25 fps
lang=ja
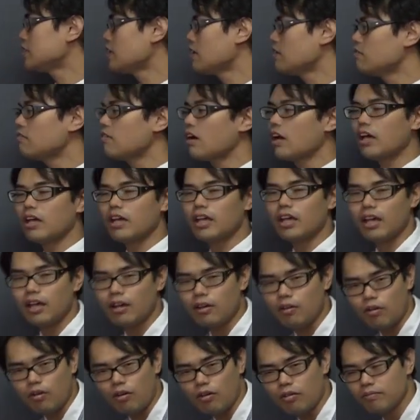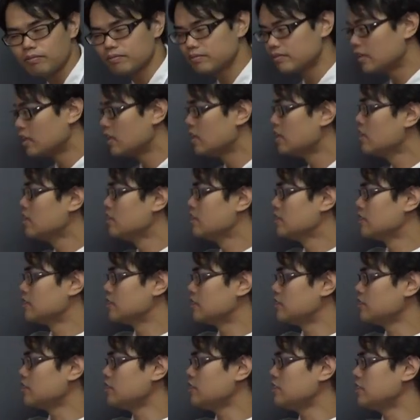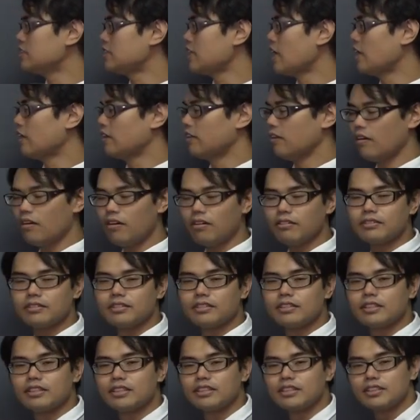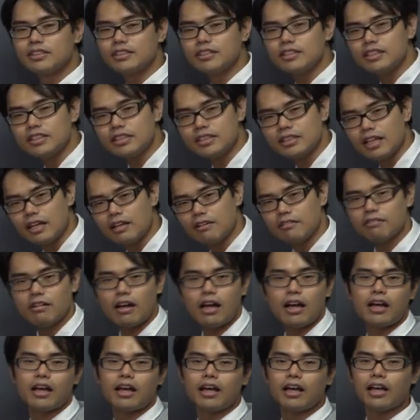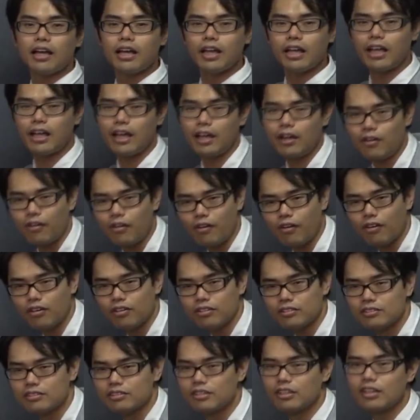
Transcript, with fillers: 線は平行水線の水線は平行